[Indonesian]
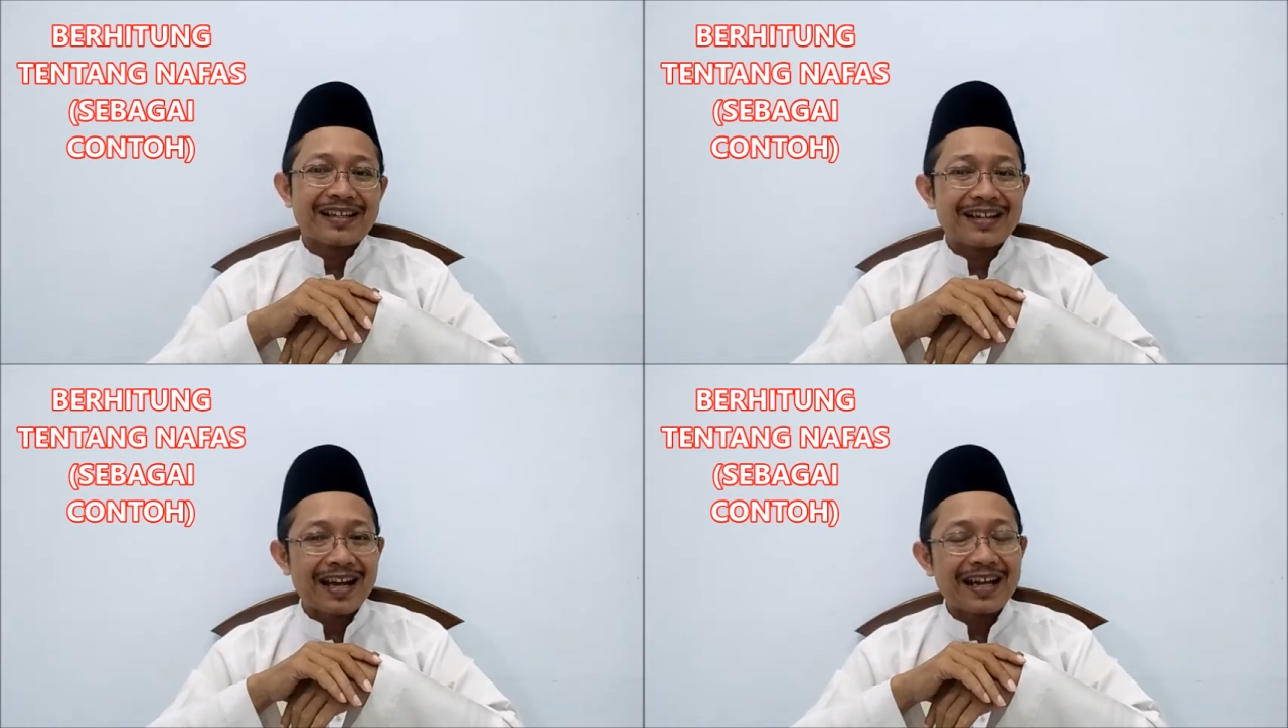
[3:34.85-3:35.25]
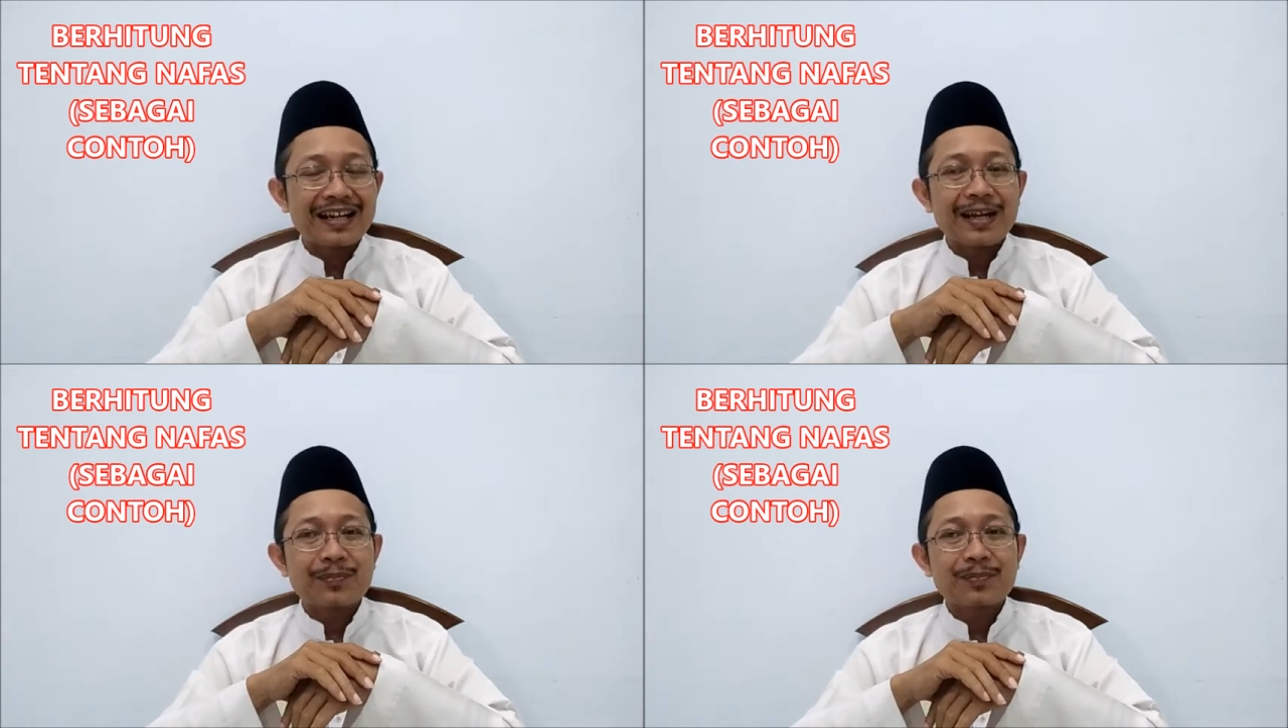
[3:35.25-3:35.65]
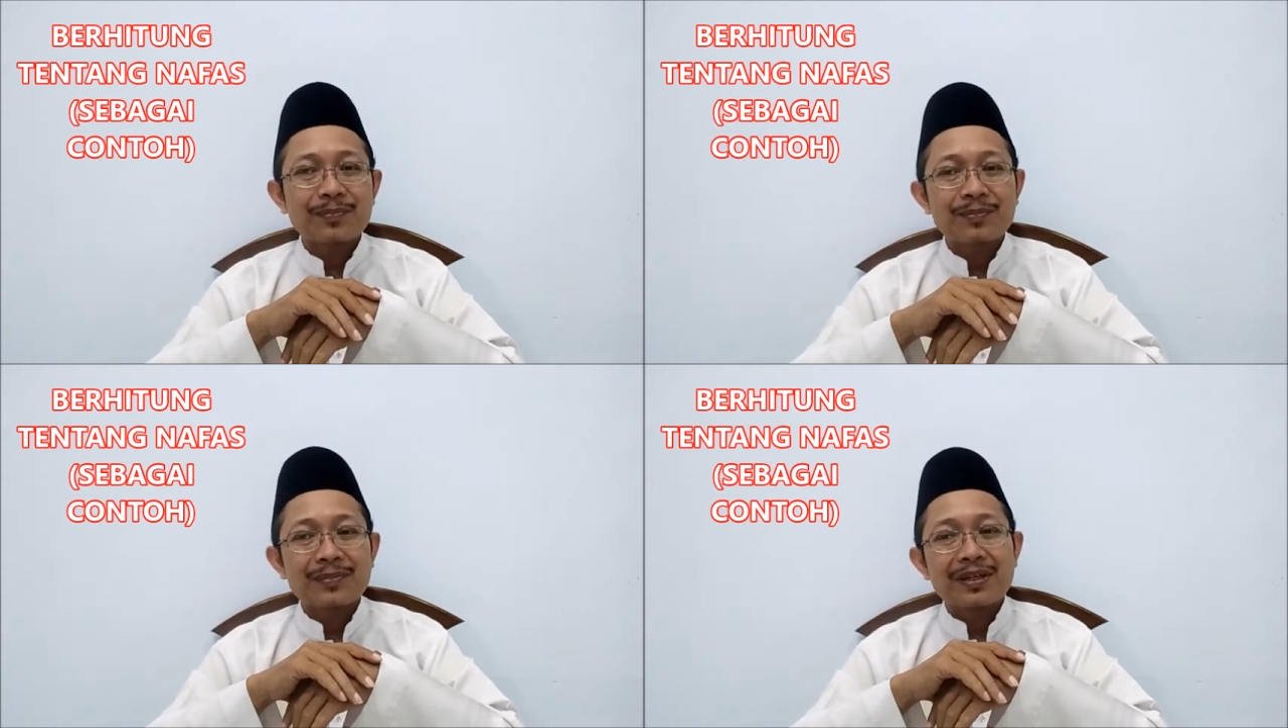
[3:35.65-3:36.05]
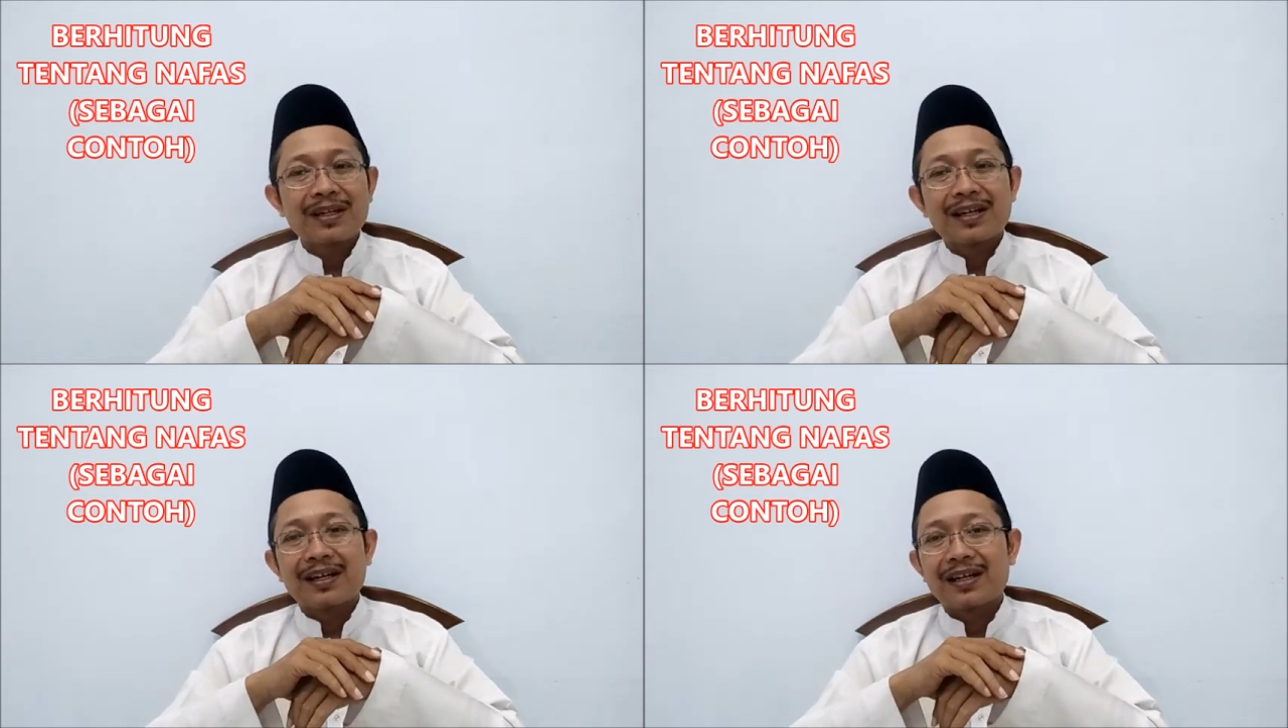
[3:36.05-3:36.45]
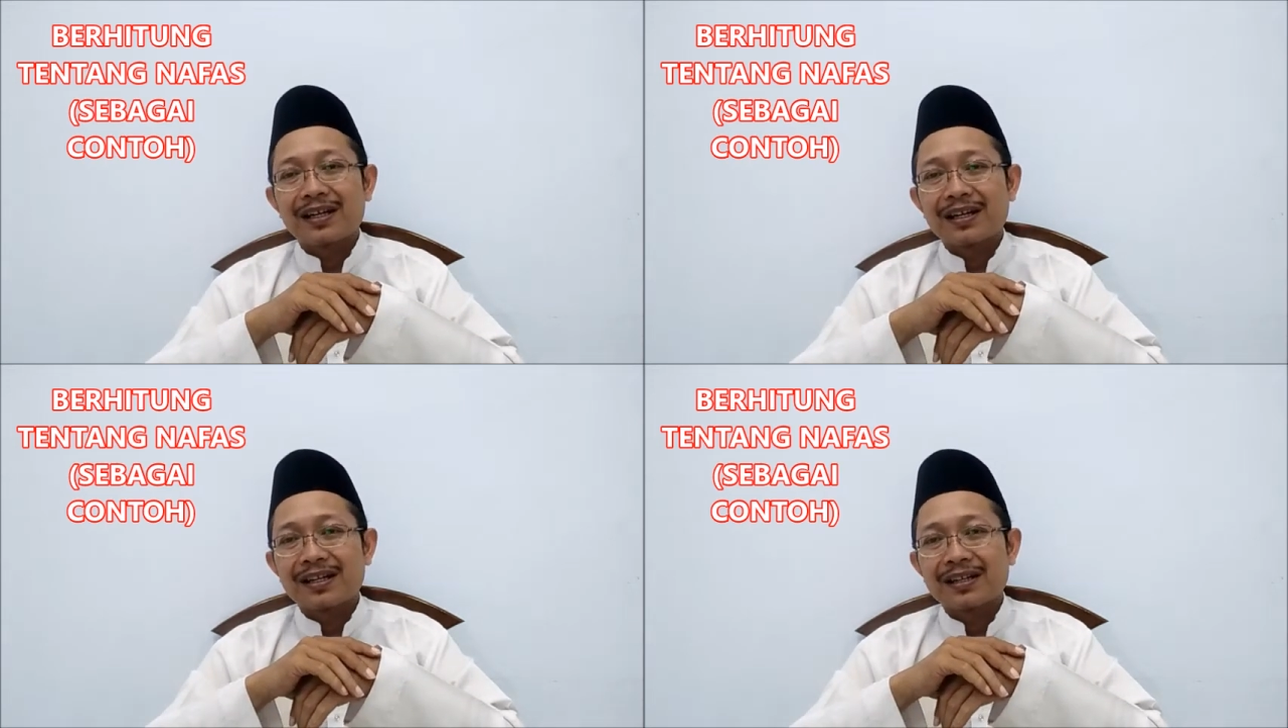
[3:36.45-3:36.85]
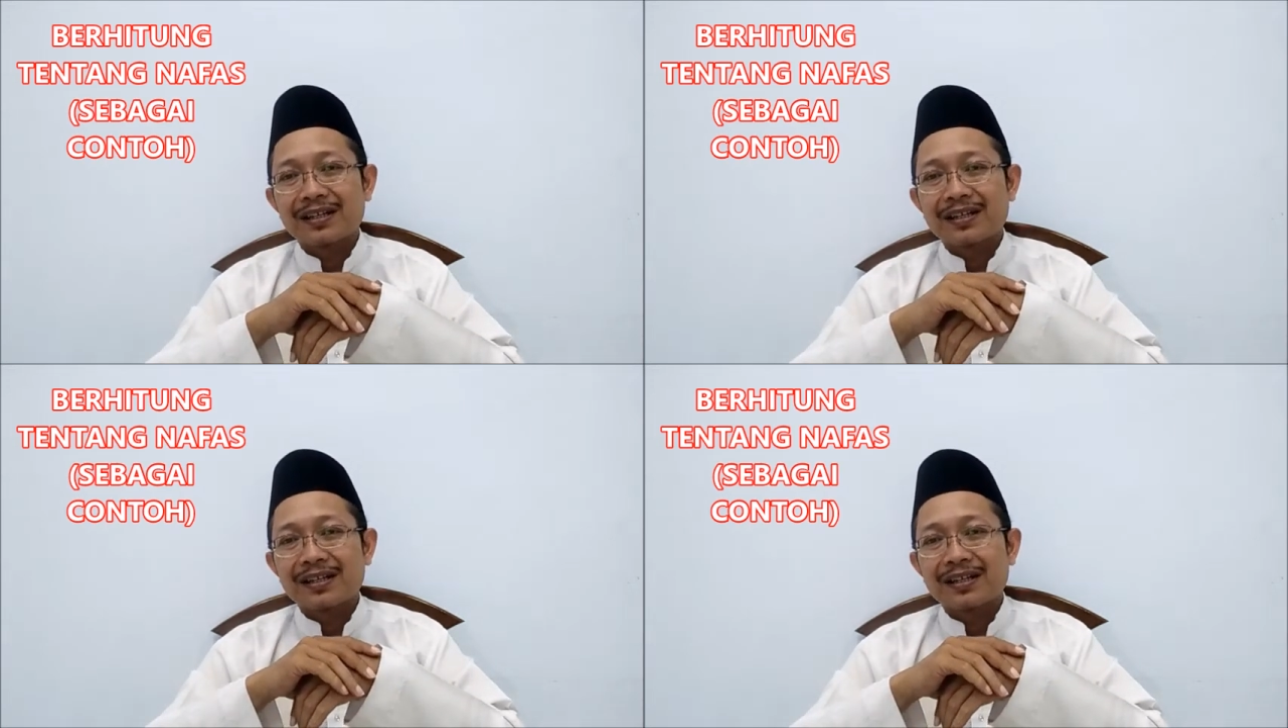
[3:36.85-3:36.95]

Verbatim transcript: dalam uh,